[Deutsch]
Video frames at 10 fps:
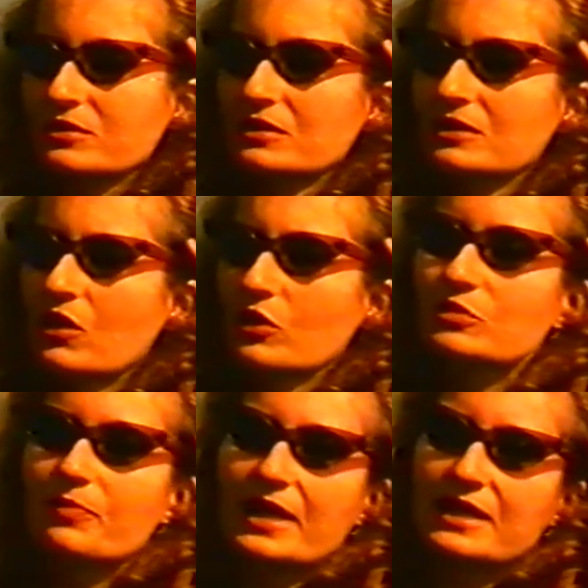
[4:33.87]
äh, Hot
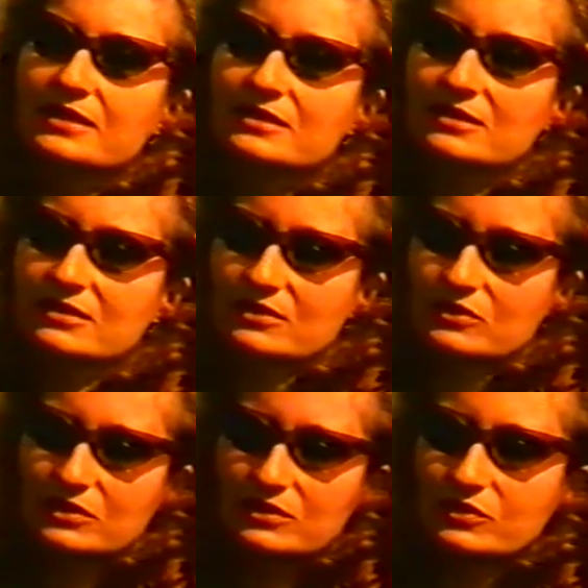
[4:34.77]
Pants
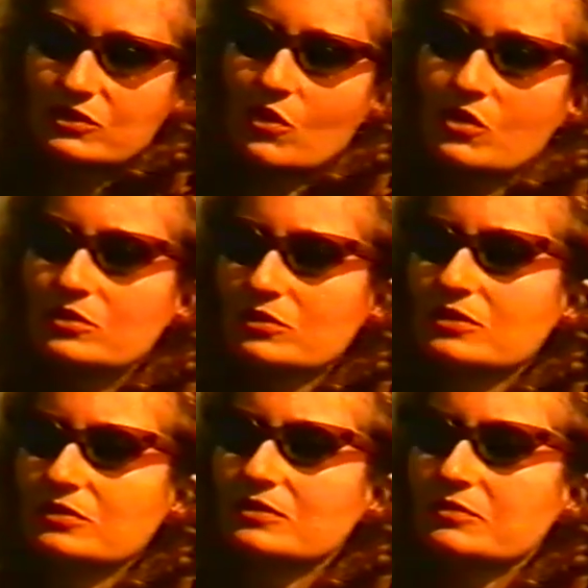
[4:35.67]
und, und Rock
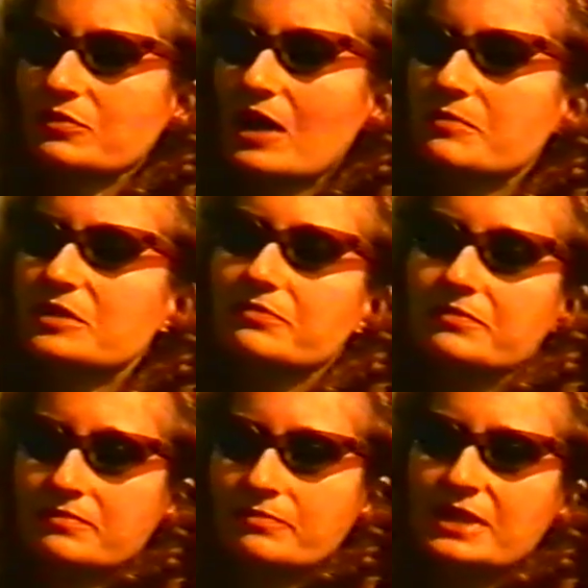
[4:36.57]
und, und vor allem der
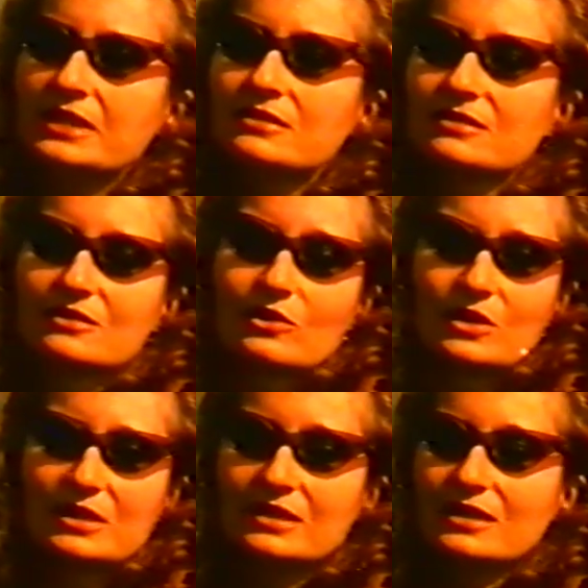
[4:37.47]
Beat, der
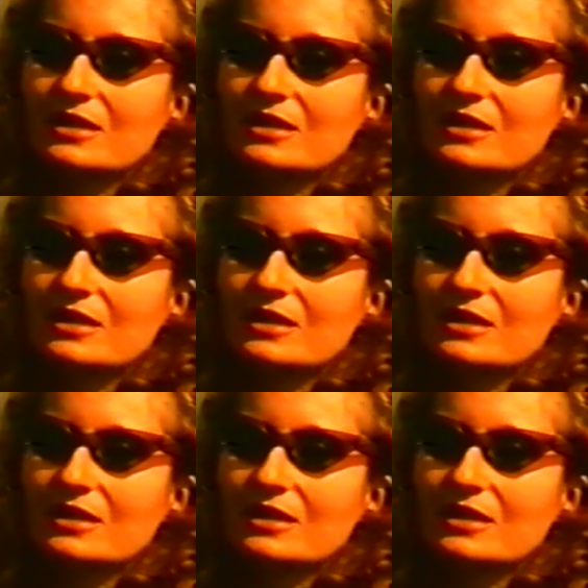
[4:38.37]
neue.